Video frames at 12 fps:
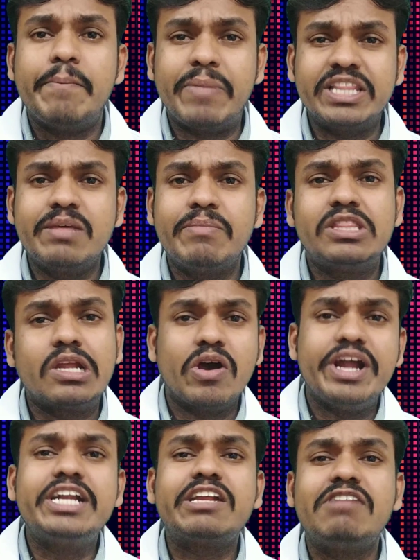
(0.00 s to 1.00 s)
మధ్య మధ్యలో
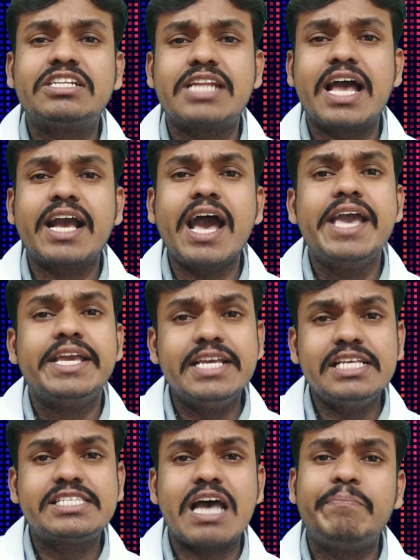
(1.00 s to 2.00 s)
ఇంటర్వెల్స్ లాగా
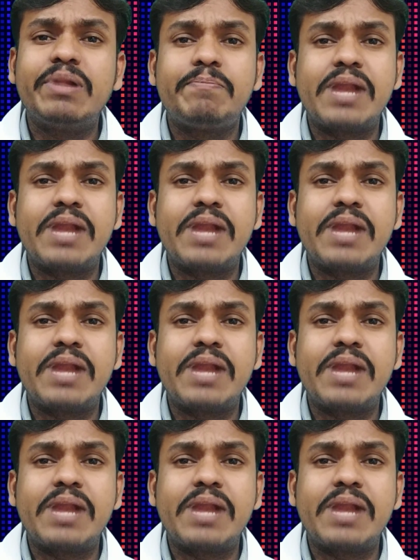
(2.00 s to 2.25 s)
ఈ శాంపిల్